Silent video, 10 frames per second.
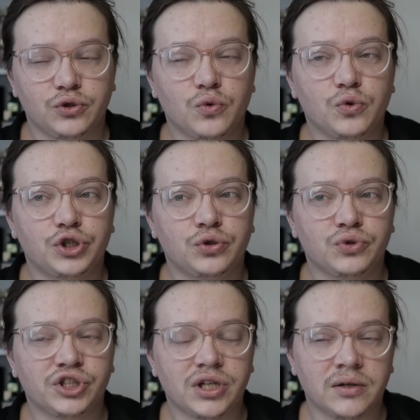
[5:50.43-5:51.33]
Но кожи
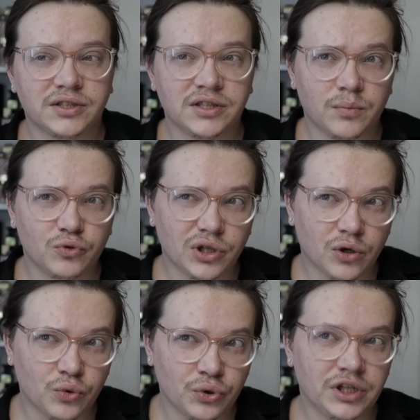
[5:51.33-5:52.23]
тут со- самой
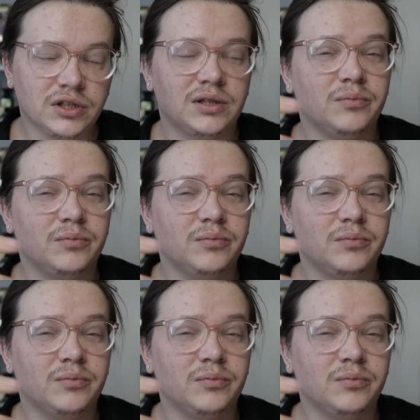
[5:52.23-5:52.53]
такой нет,